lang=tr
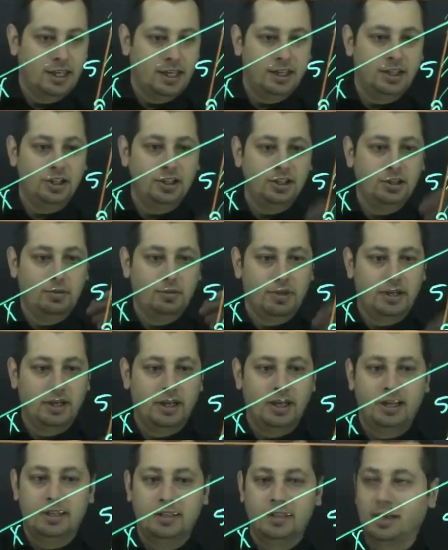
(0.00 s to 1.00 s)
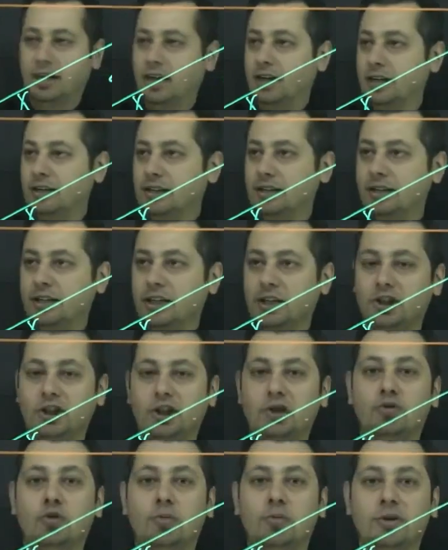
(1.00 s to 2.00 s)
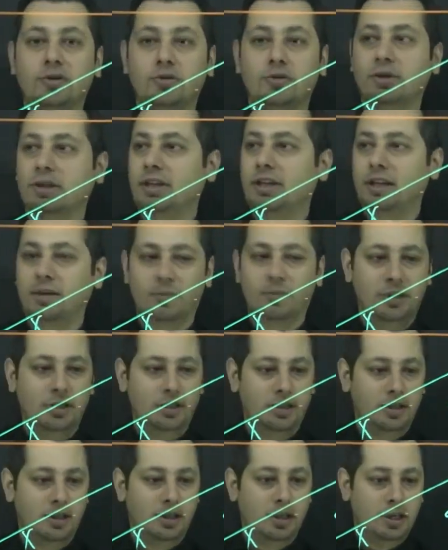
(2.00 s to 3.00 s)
kendi içinde paralelse aralarındaki açı eşit olmak zorunda değil mi?